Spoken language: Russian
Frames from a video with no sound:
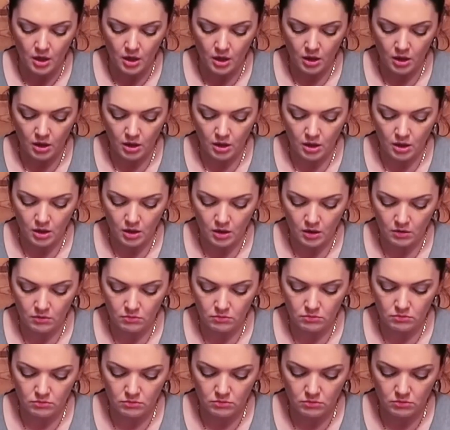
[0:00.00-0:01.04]
А,
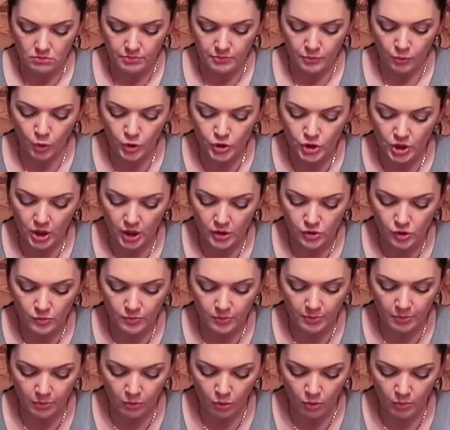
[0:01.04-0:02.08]
очень хочу
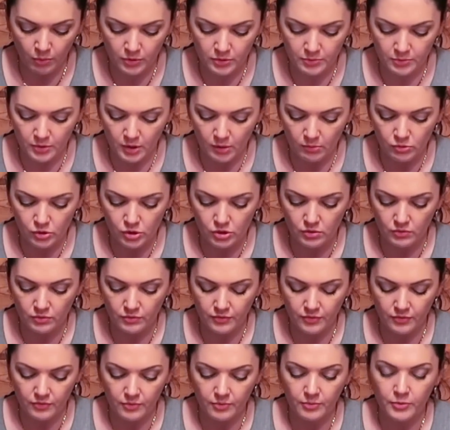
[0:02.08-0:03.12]
попробовать, потому что
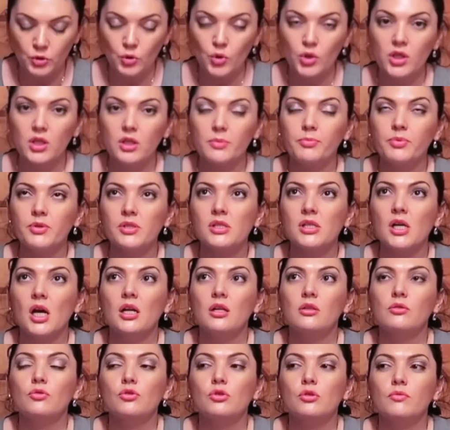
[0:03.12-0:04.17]
многие
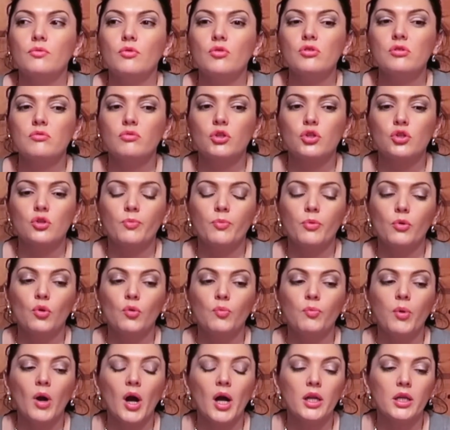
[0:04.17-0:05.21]
писали тоже в отзывах, что
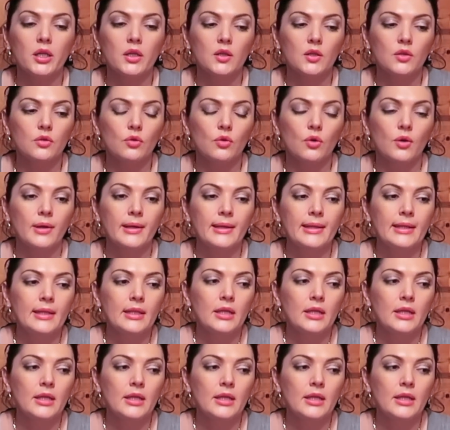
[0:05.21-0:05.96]
покупали ее